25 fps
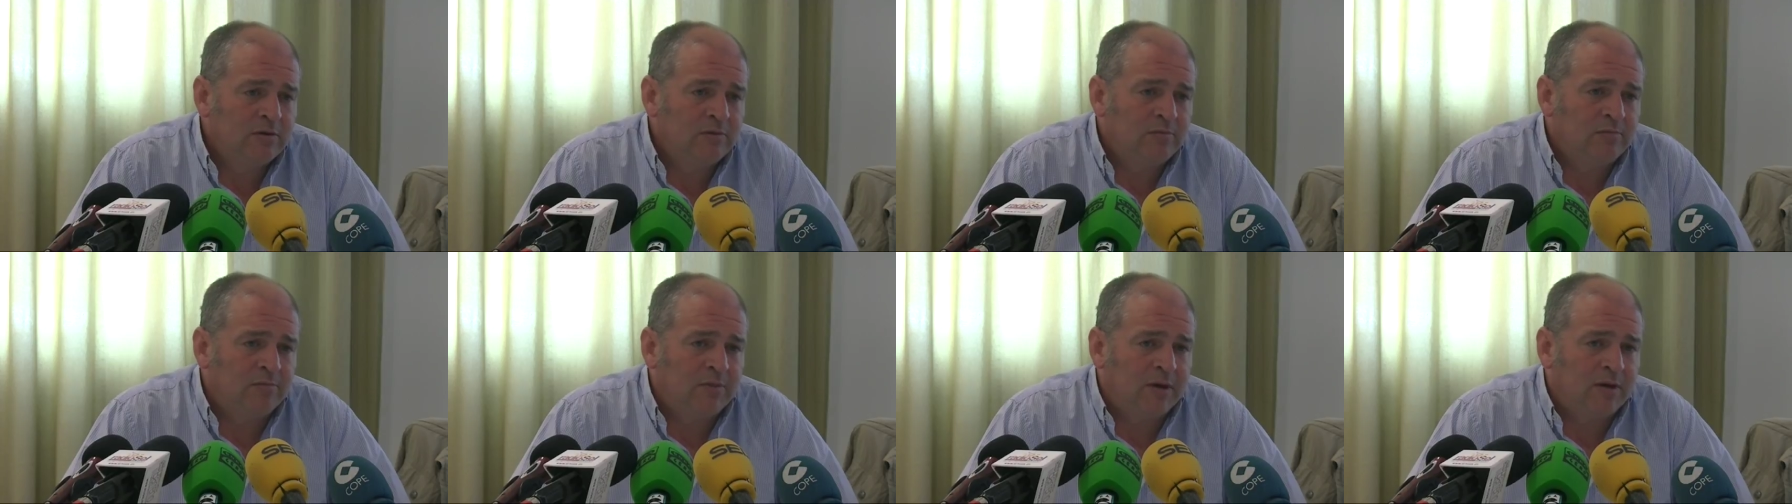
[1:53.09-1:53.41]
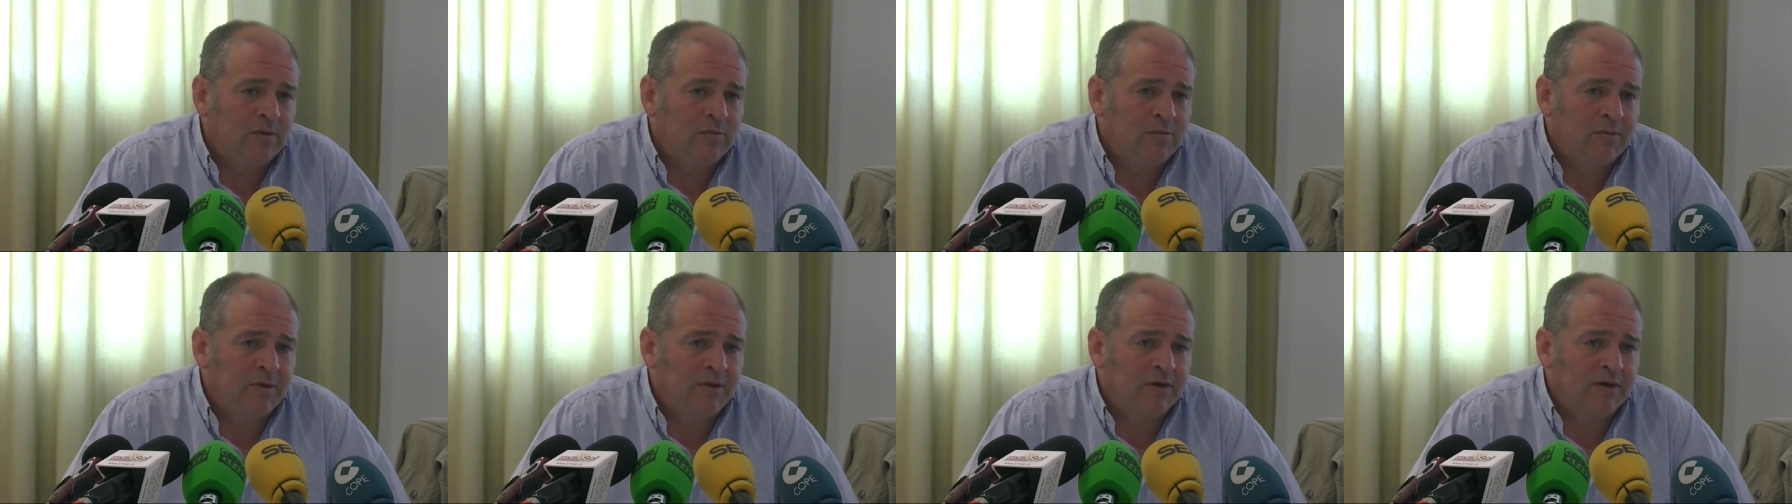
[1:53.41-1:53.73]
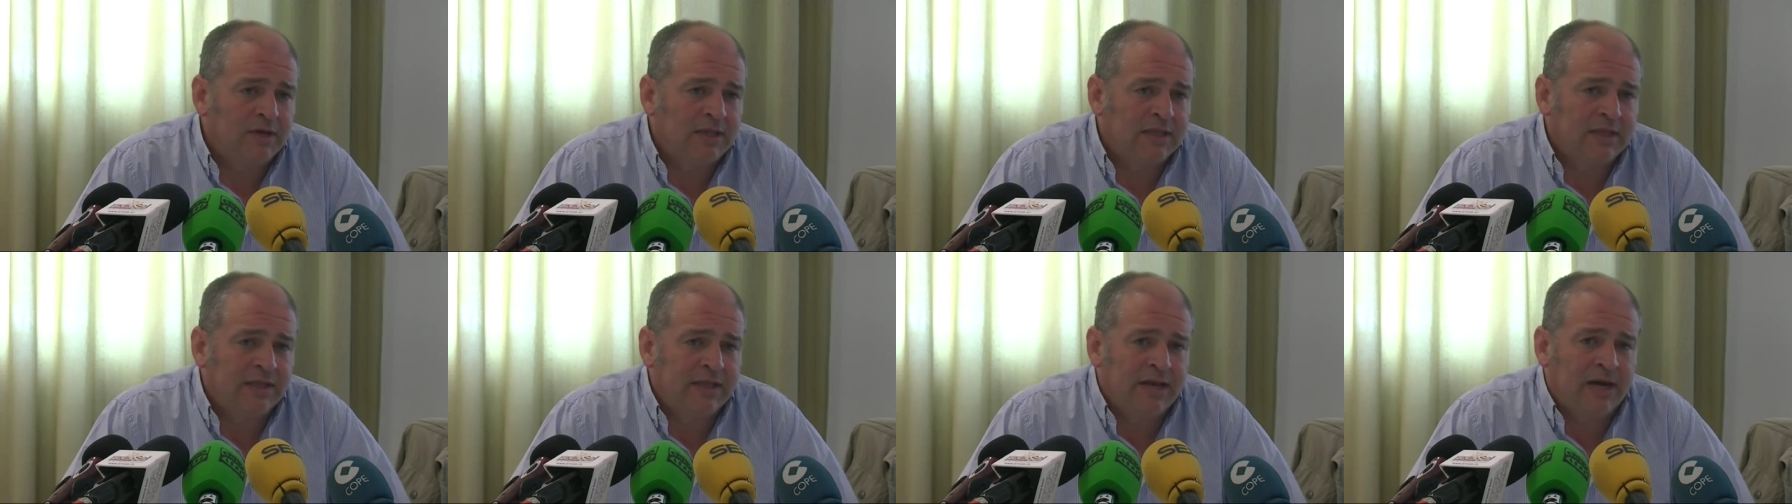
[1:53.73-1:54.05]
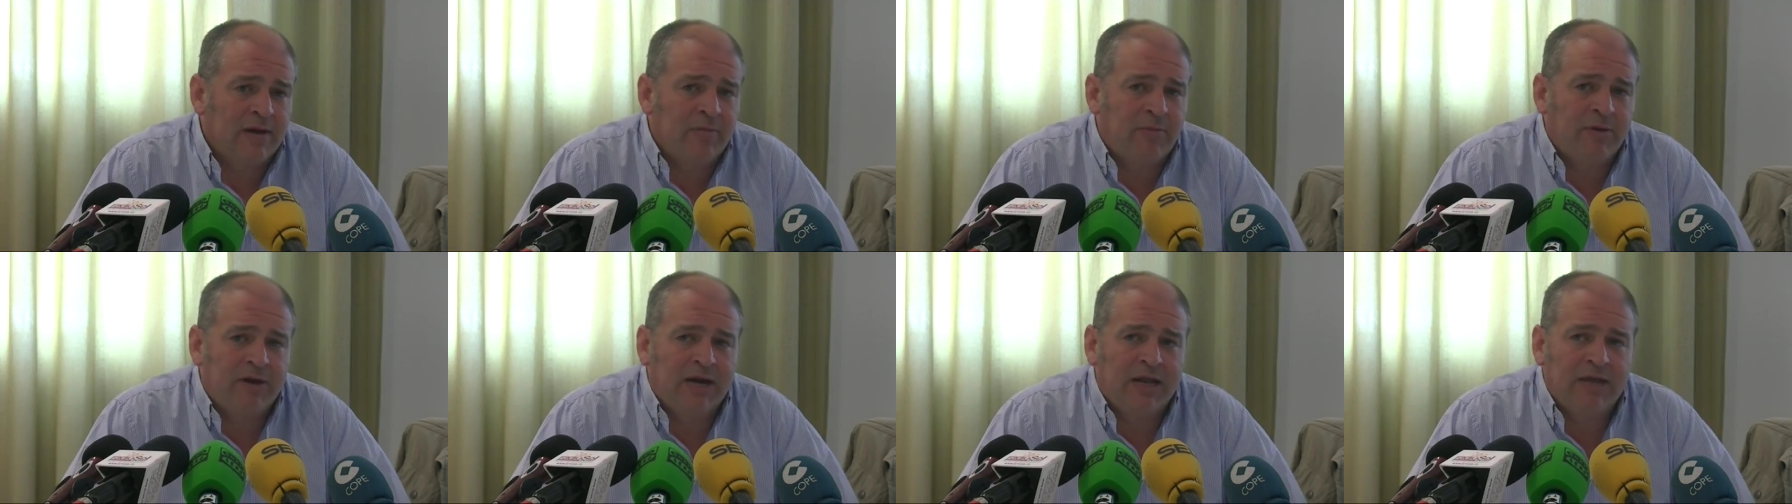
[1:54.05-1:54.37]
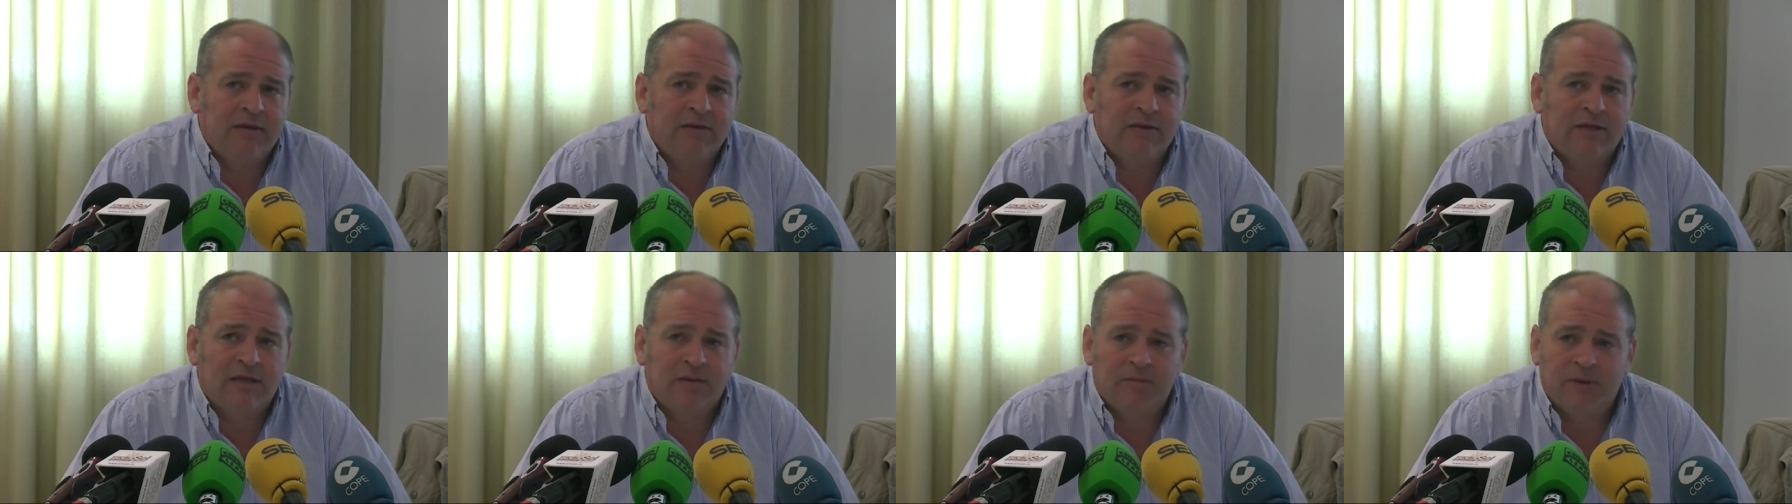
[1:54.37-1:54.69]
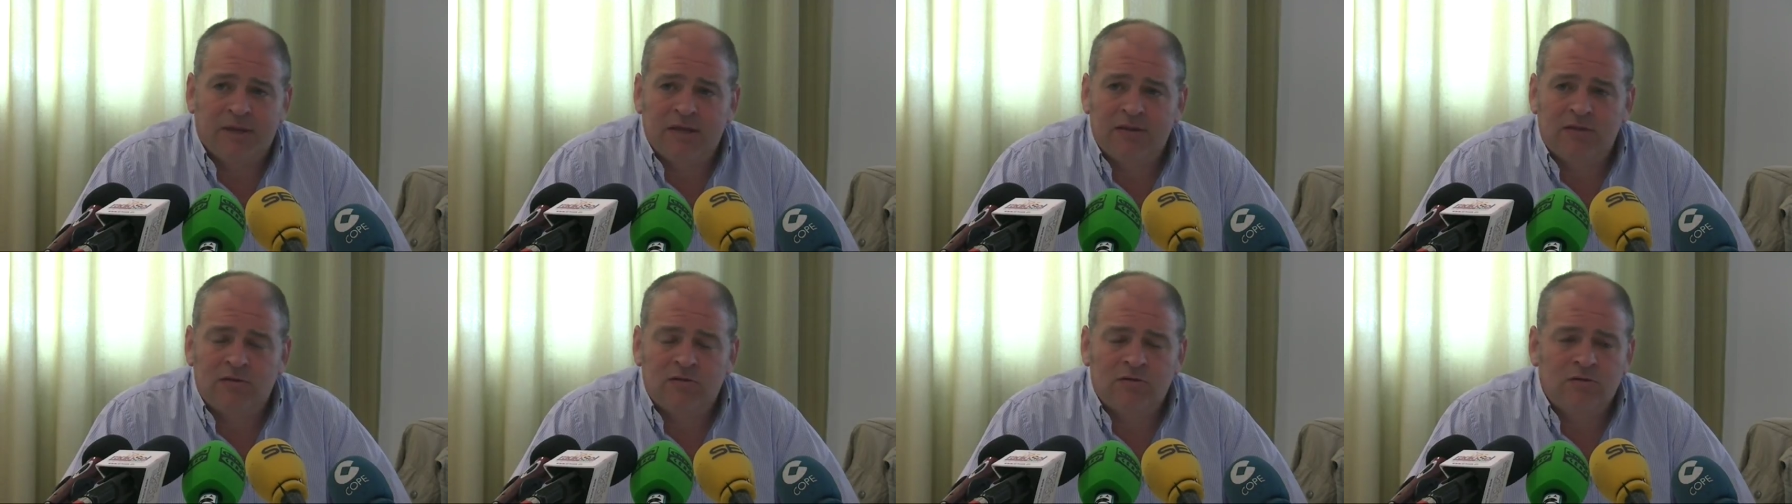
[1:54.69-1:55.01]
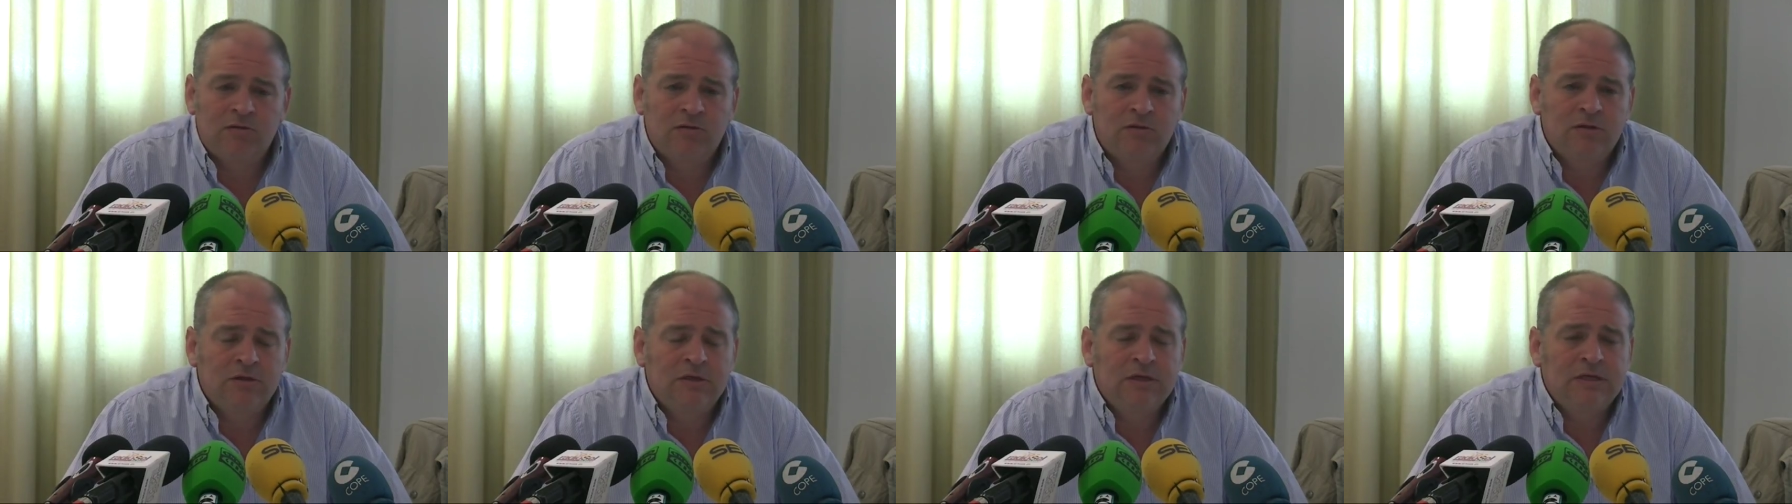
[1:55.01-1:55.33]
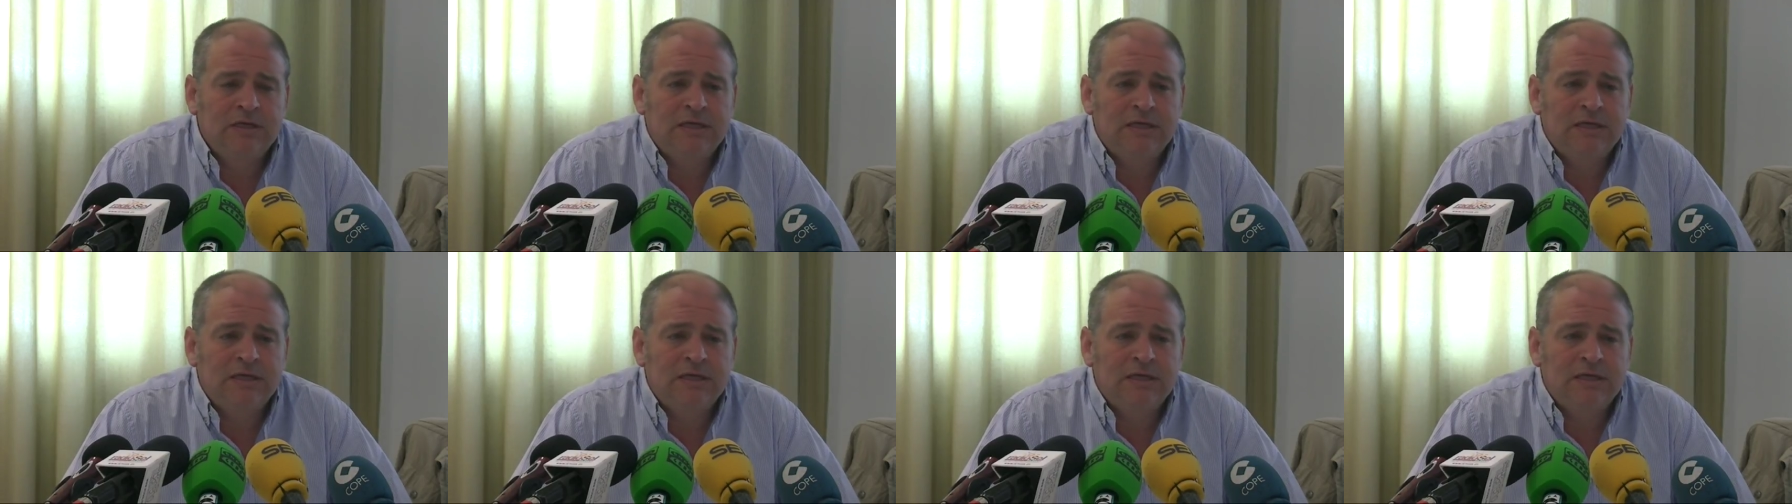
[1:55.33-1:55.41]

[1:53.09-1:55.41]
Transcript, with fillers: más un millón que tendría que poner el ayuntamiento,